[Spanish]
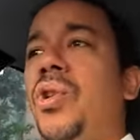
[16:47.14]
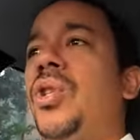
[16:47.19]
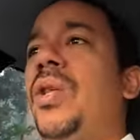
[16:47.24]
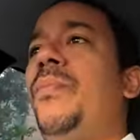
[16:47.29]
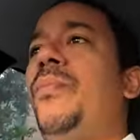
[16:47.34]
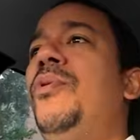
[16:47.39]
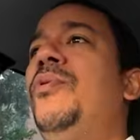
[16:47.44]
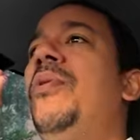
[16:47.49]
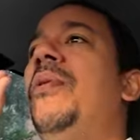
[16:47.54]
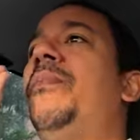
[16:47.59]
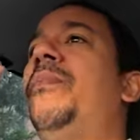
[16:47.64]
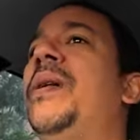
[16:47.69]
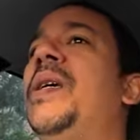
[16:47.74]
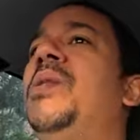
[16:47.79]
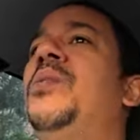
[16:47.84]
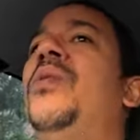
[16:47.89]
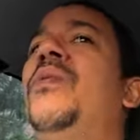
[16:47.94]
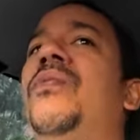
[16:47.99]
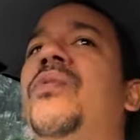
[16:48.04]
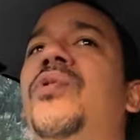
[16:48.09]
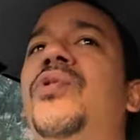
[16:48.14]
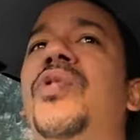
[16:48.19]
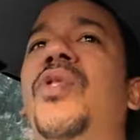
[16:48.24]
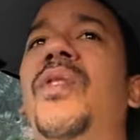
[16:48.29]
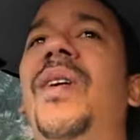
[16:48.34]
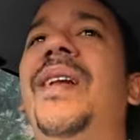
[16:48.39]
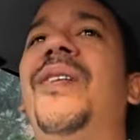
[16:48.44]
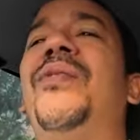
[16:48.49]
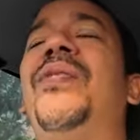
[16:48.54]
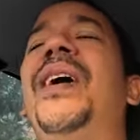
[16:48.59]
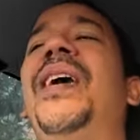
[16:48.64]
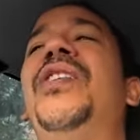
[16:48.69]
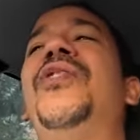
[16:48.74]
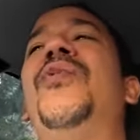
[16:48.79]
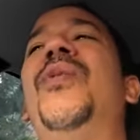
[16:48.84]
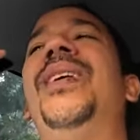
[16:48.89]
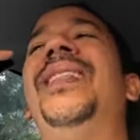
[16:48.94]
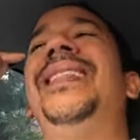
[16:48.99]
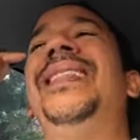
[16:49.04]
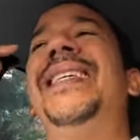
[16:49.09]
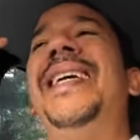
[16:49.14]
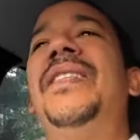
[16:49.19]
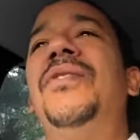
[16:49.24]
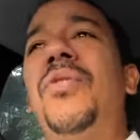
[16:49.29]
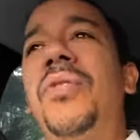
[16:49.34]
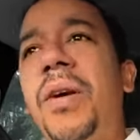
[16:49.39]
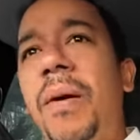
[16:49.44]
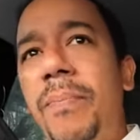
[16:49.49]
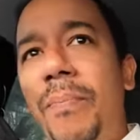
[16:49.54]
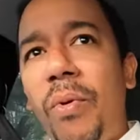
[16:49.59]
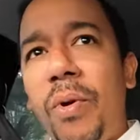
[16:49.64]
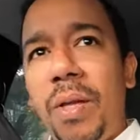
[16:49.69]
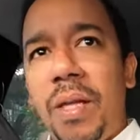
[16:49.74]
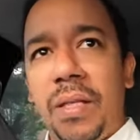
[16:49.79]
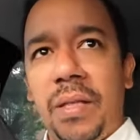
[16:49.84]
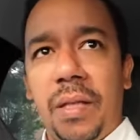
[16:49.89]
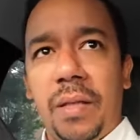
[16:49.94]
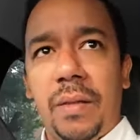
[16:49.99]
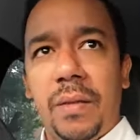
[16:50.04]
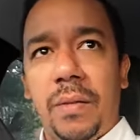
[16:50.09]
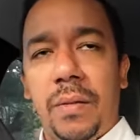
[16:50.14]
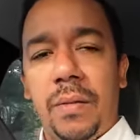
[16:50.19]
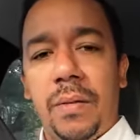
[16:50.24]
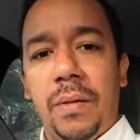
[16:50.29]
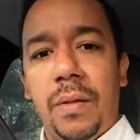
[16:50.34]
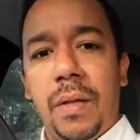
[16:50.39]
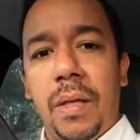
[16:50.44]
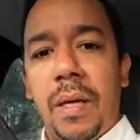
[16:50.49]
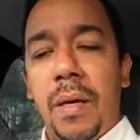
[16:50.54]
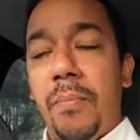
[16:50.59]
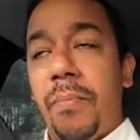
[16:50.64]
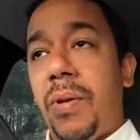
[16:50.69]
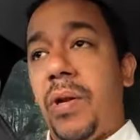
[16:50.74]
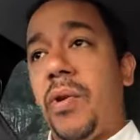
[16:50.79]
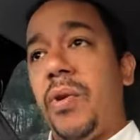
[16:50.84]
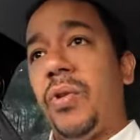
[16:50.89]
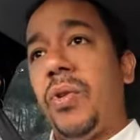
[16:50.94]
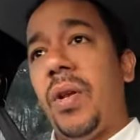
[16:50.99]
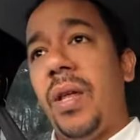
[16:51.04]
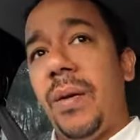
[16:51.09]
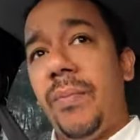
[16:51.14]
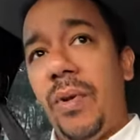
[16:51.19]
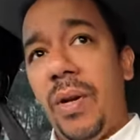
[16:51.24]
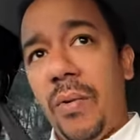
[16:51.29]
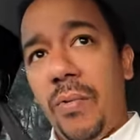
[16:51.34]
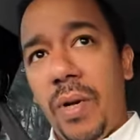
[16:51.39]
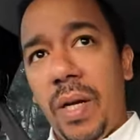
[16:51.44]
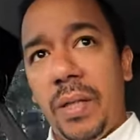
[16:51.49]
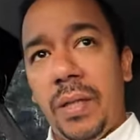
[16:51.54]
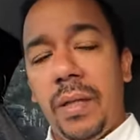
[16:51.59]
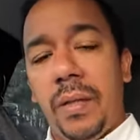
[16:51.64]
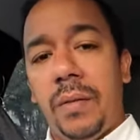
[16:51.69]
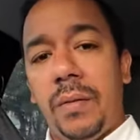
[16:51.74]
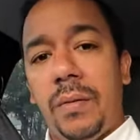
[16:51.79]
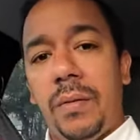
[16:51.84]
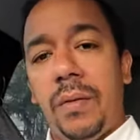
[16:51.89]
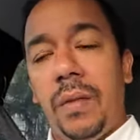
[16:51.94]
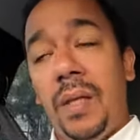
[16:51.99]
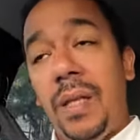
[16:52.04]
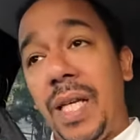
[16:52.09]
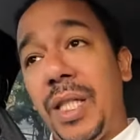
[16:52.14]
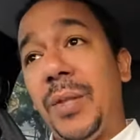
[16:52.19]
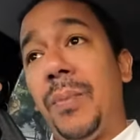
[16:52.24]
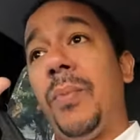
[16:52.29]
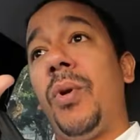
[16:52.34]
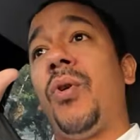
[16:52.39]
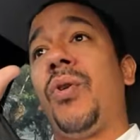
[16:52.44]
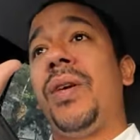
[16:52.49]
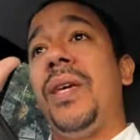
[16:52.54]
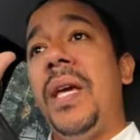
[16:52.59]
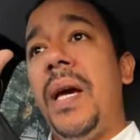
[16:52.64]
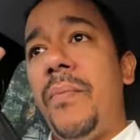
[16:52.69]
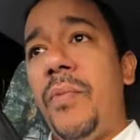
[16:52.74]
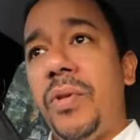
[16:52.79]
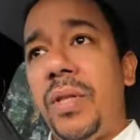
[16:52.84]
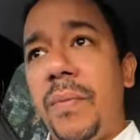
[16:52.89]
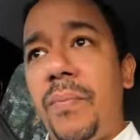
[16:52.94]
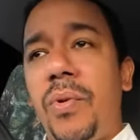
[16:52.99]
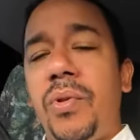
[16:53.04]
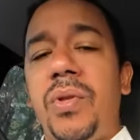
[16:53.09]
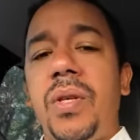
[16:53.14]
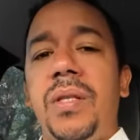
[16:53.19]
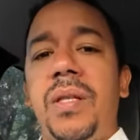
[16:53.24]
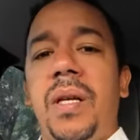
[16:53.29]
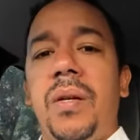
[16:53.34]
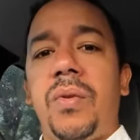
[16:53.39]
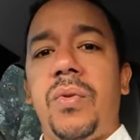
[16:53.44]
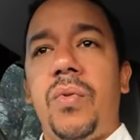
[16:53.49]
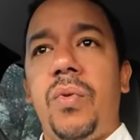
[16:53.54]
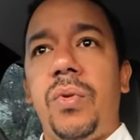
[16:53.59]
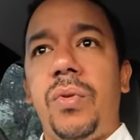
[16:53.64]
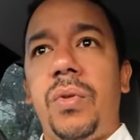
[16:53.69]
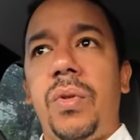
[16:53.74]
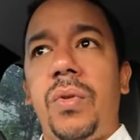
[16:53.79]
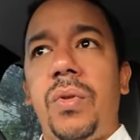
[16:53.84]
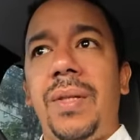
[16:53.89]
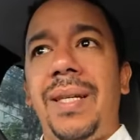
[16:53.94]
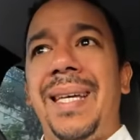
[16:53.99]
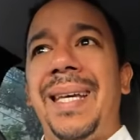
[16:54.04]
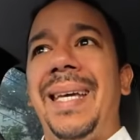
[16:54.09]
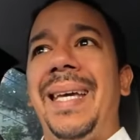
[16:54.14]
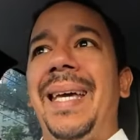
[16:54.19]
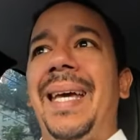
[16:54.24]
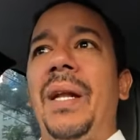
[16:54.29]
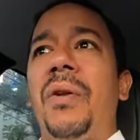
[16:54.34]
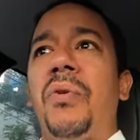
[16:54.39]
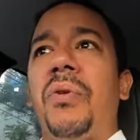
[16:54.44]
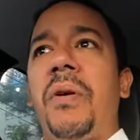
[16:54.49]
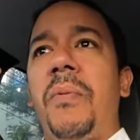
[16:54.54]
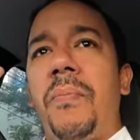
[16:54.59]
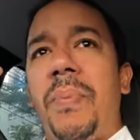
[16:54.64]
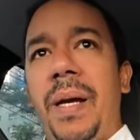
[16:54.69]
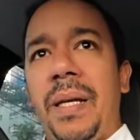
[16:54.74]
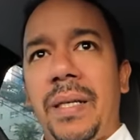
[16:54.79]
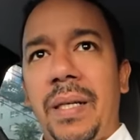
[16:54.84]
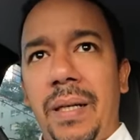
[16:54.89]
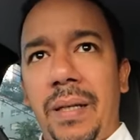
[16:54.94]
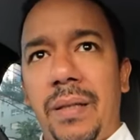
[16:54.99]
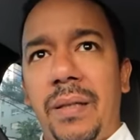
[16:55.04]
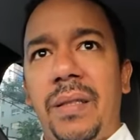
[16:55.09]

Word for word: lo estoy poniendo el precio en función a lo que yo entiendo que puede ser. Pero cuando le damos la vuelta y desbloqueamos ese potencial oculto, es lo que pasa